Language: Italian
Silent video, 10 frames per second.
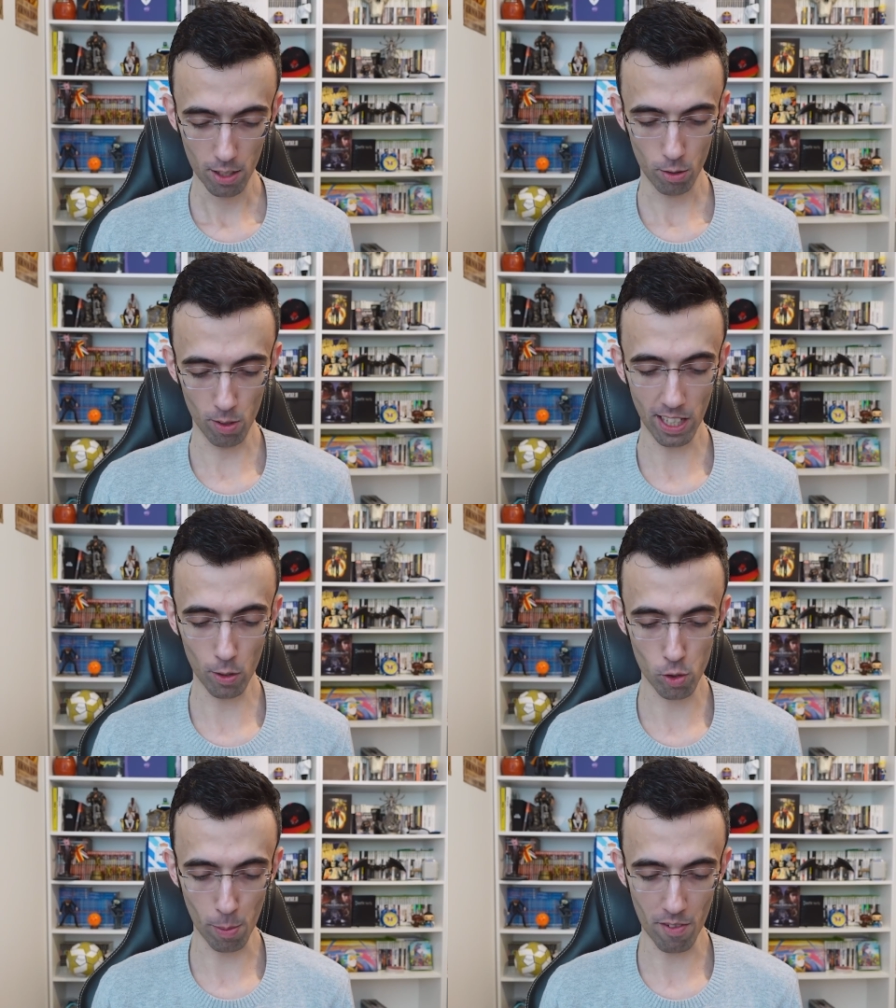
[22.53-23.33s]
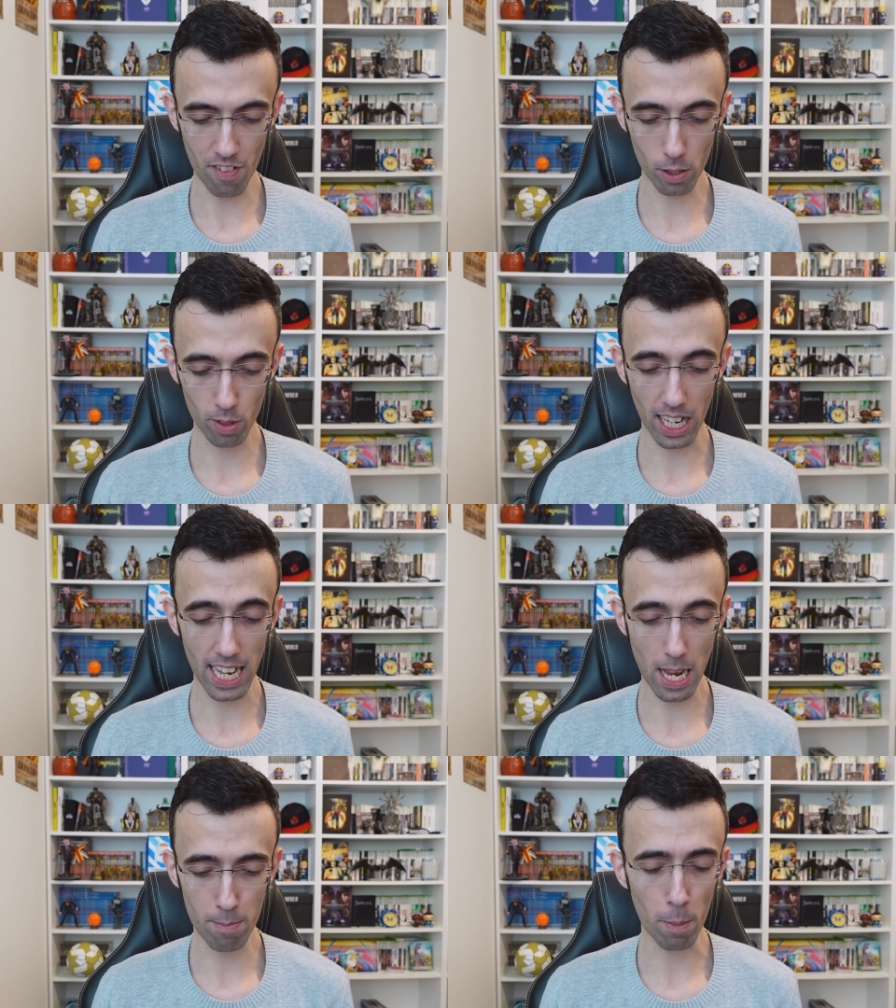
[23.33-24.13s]
sono stato sopraffatto dalla
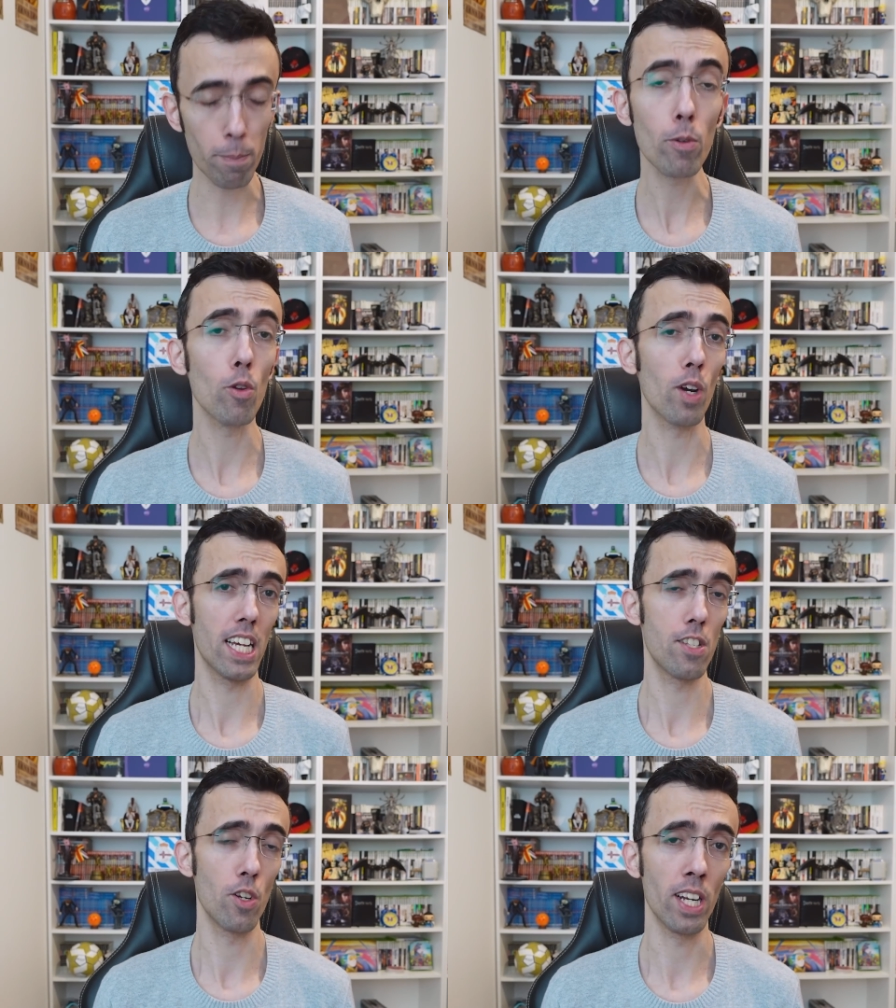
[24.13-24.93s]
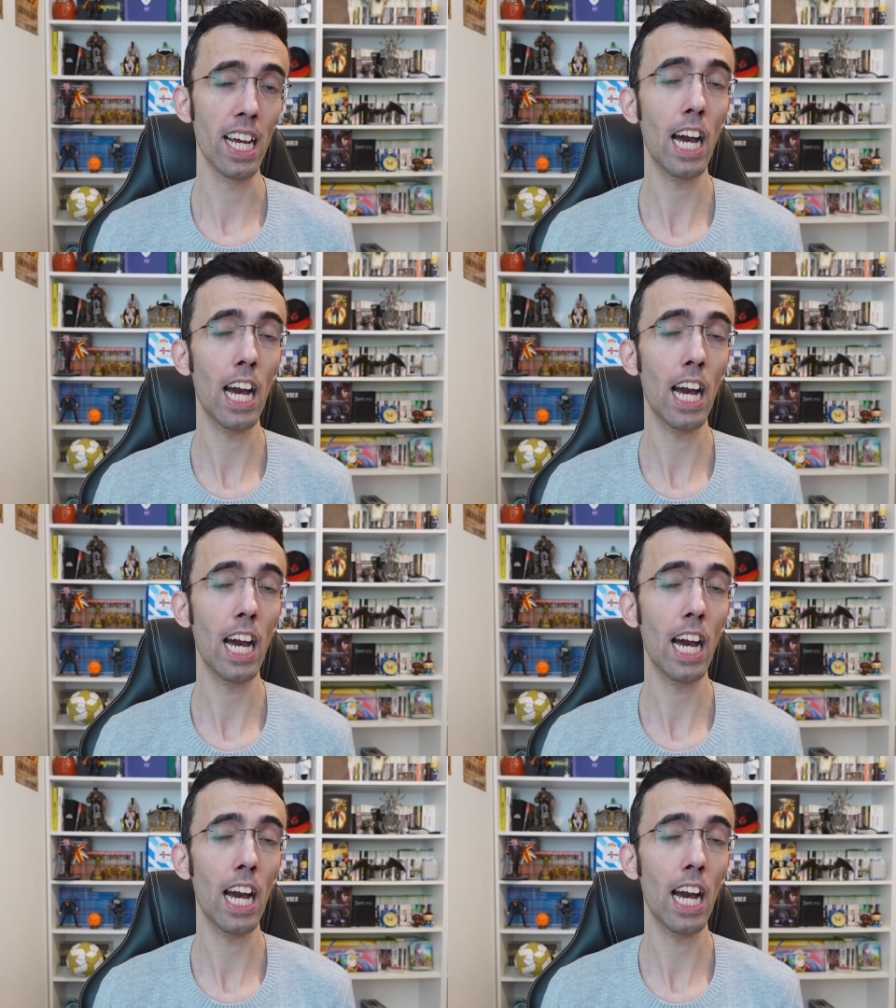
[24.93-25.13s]
rabbia in più di un'occasione.